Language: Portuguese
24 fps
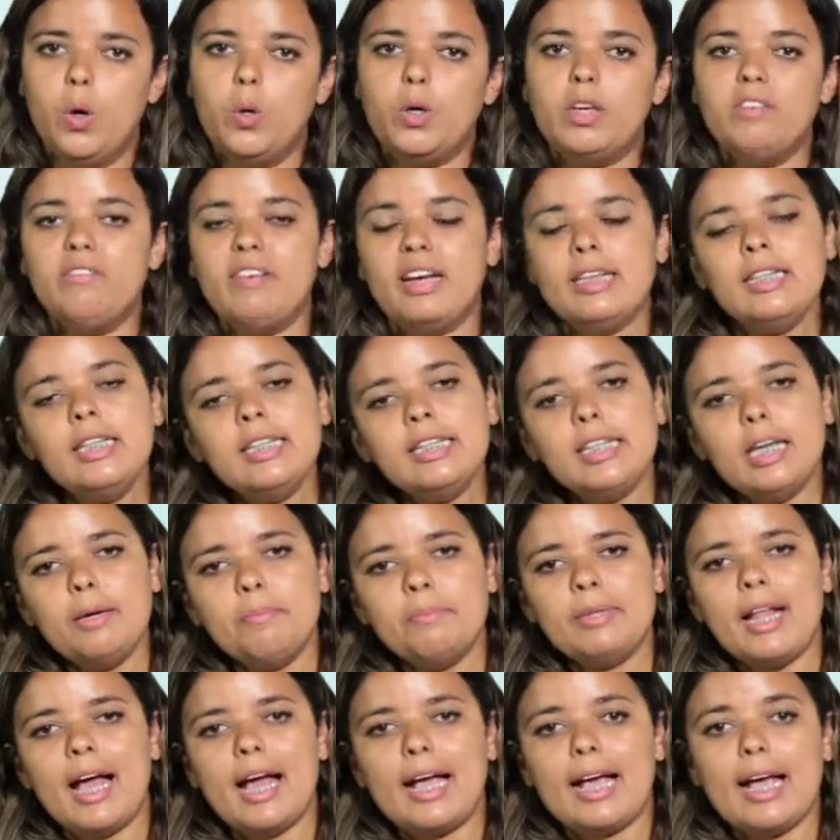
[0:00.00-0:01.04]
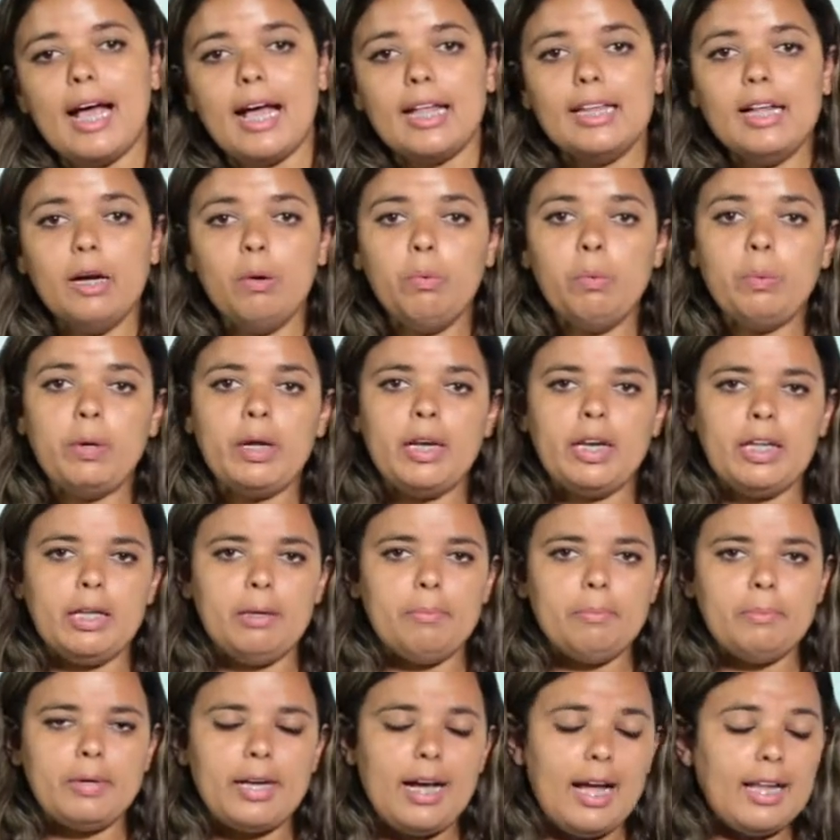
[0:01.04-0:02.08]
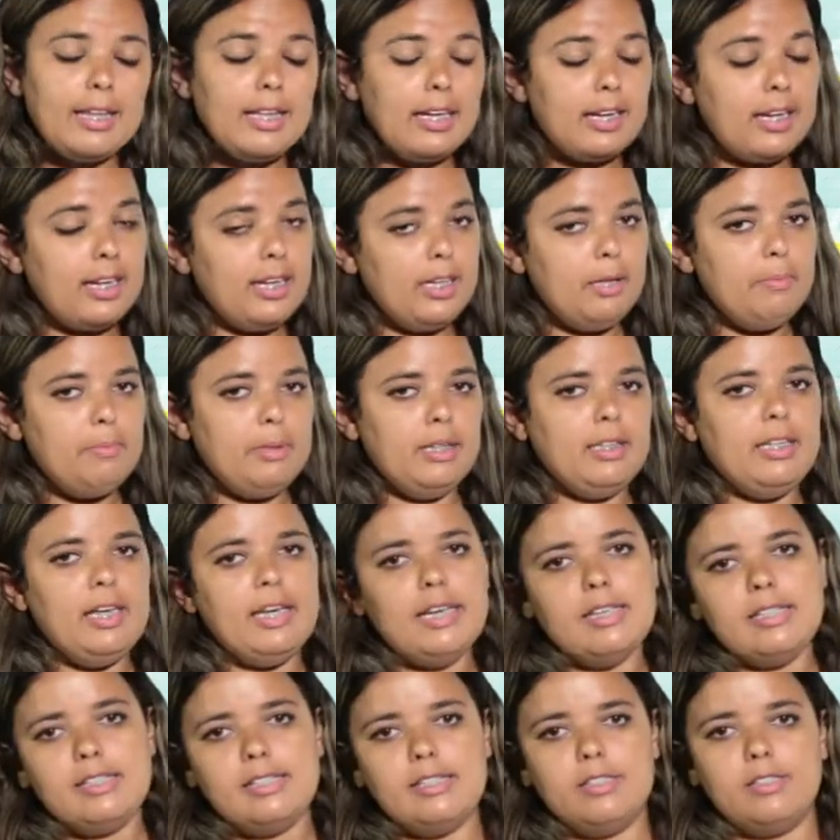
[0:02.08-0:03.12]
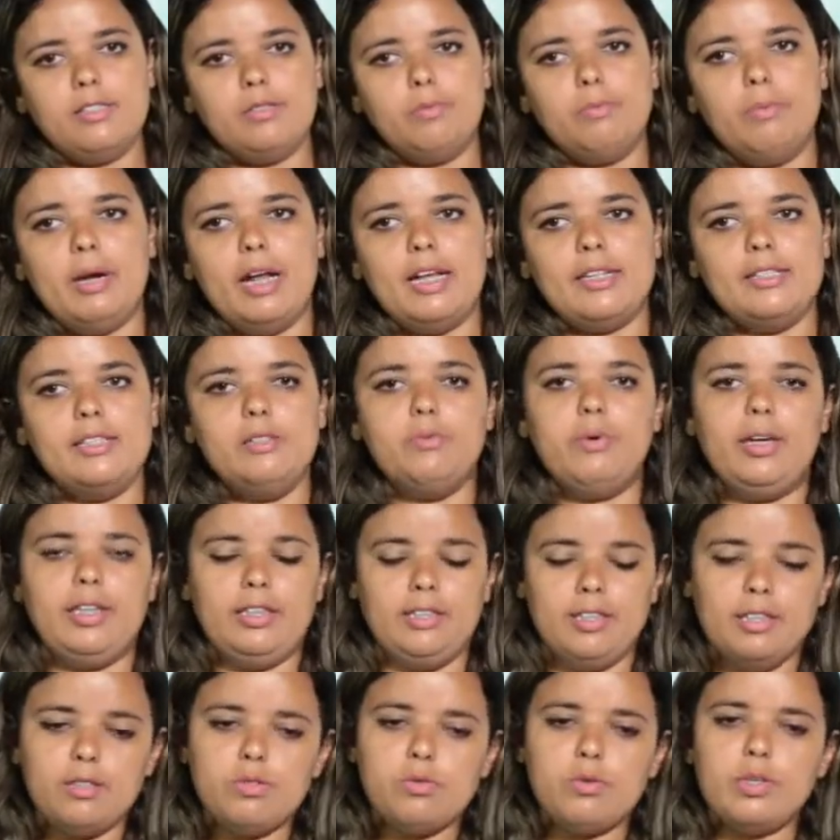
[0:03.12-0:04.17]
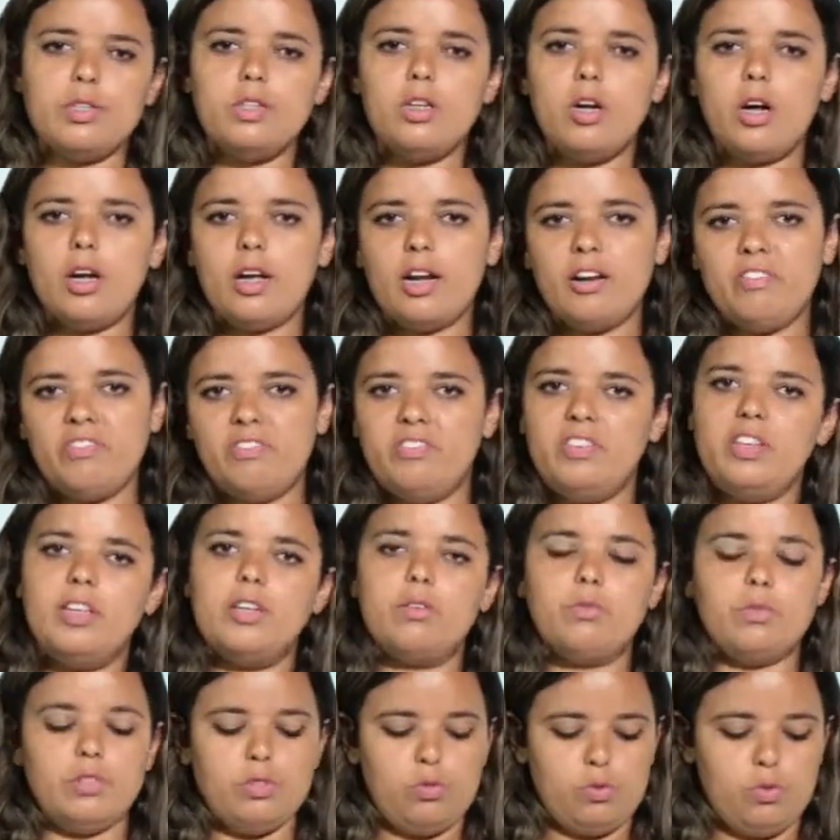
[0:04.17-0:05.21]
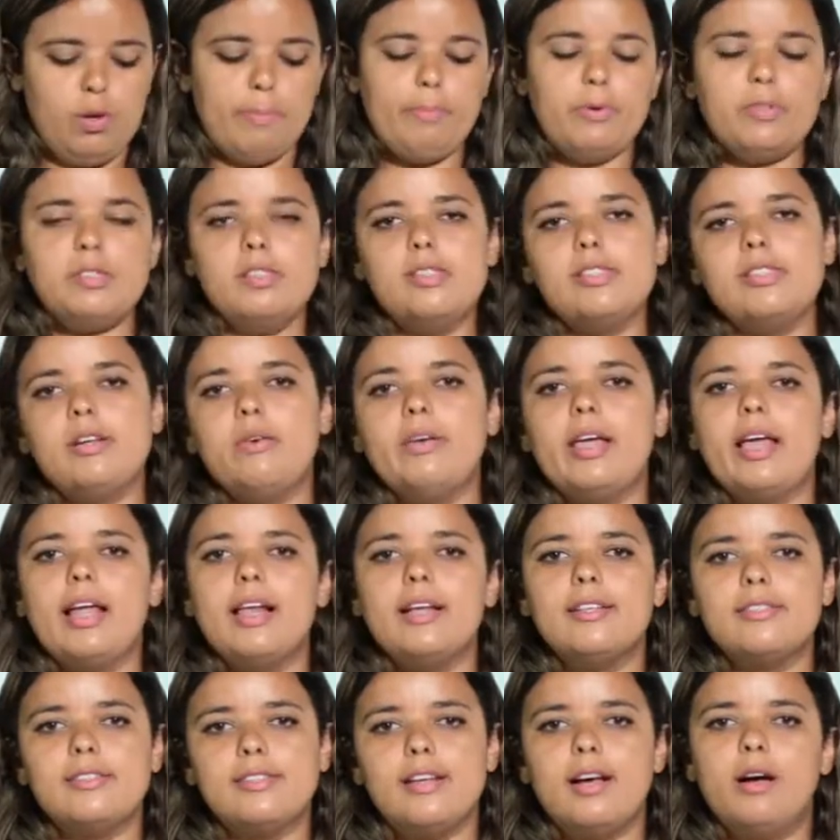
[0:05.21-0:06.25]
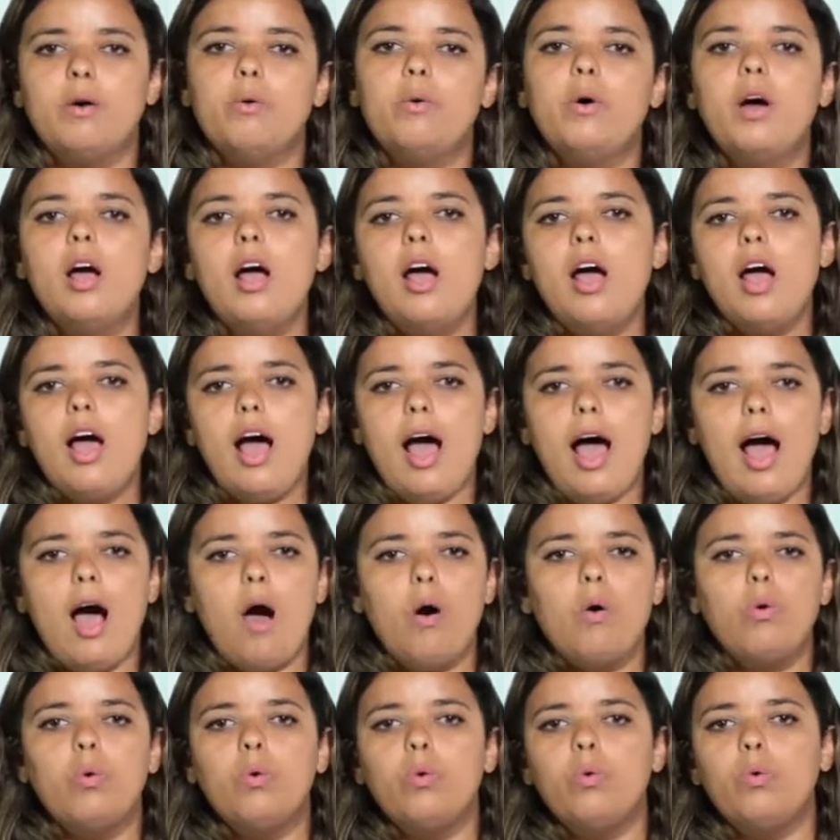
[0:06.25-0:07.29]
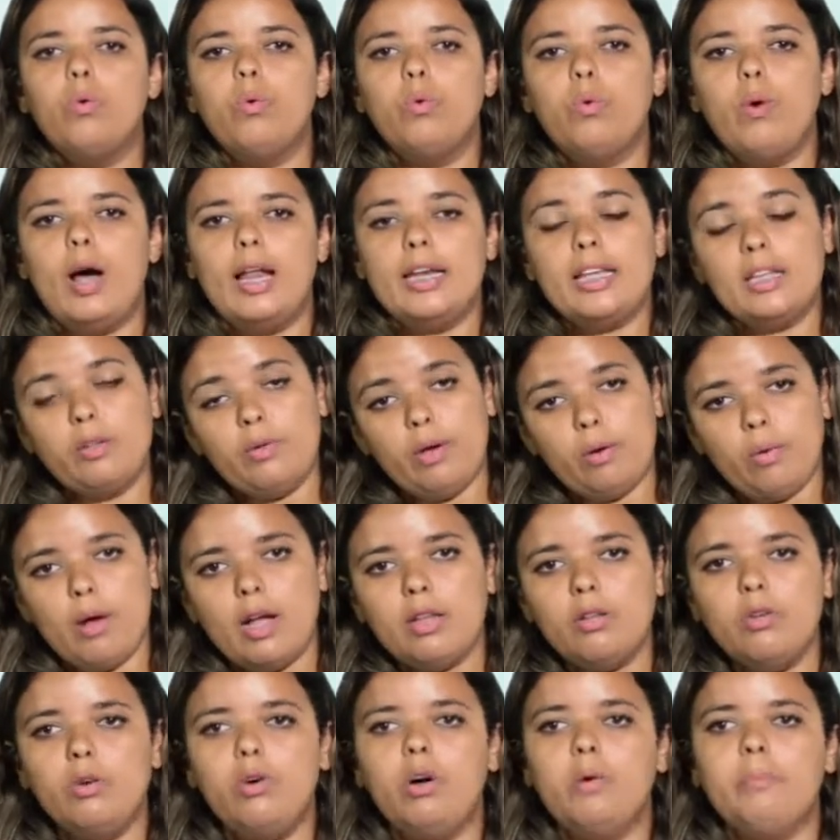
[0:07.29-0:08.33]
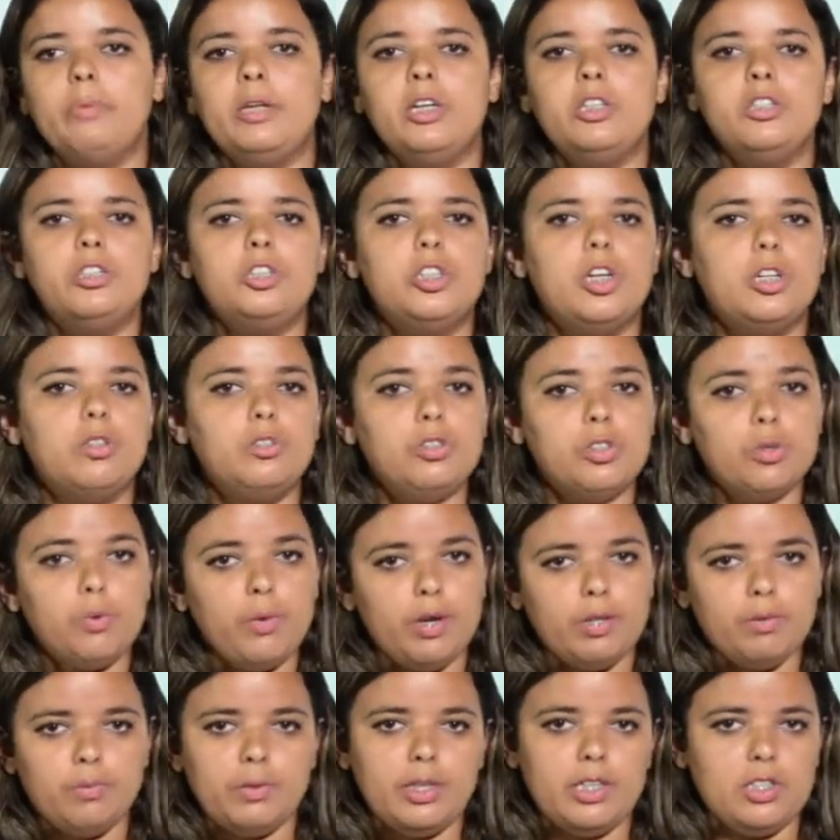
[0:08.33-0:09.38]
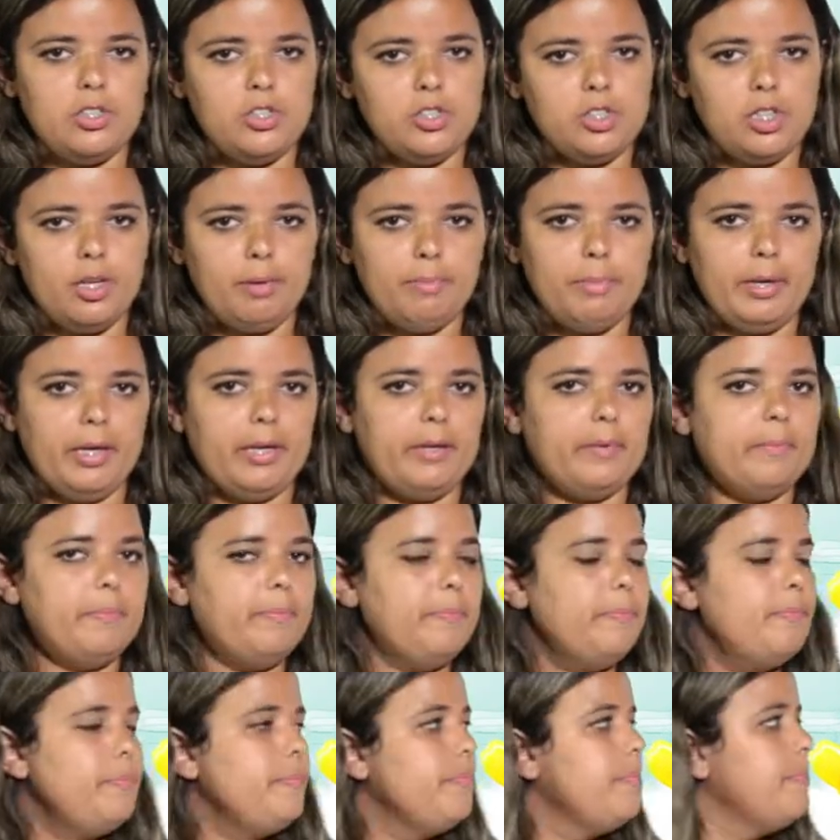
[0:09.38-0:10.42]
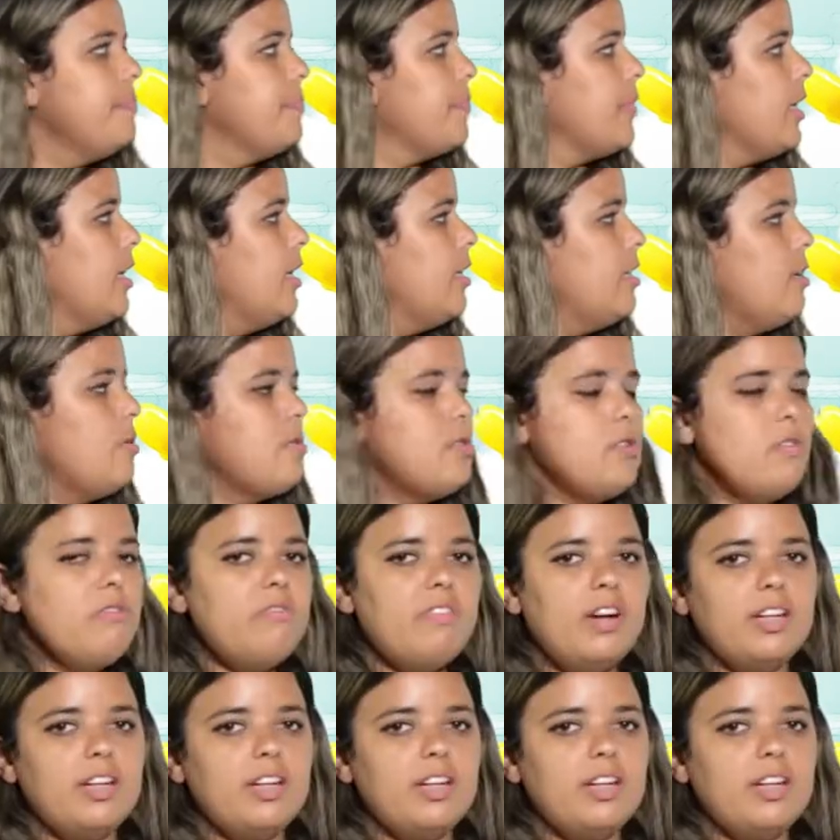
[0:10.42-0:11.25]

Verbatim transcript: O que vai determinar cada um clima, cada clima desse Brasil é tanto sua hidrografia quanto sua posição em relação ao, à linha do Equador, ao meridiano de Greenwich também. Então, são